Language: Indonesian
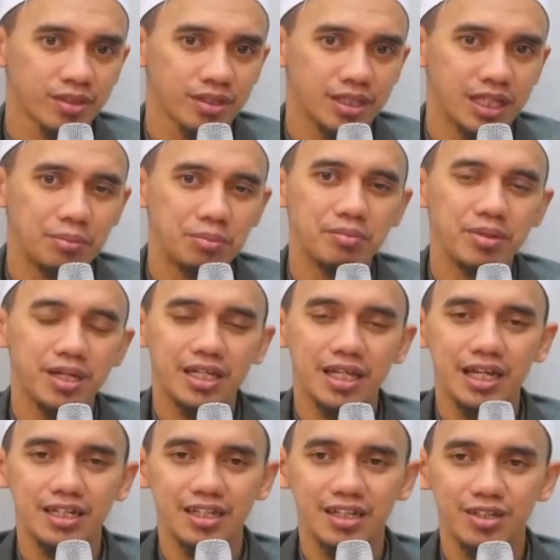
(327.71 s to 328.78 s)
Tapi
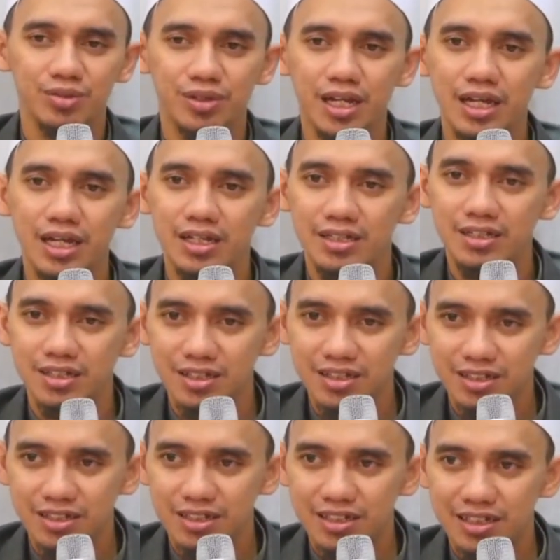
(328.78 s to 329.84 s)
bacaannya juga
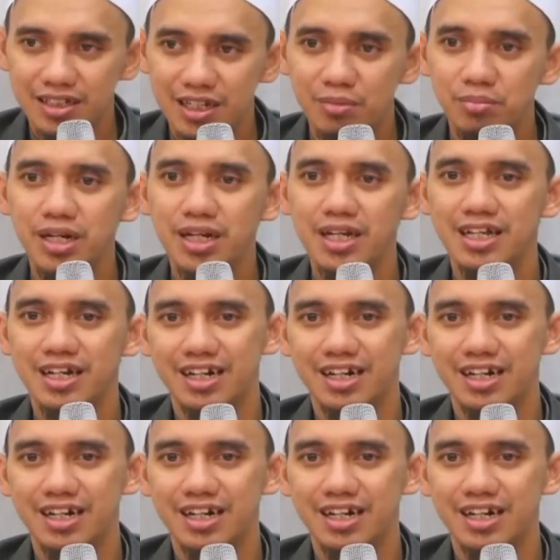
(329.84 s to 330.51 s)
yang benar.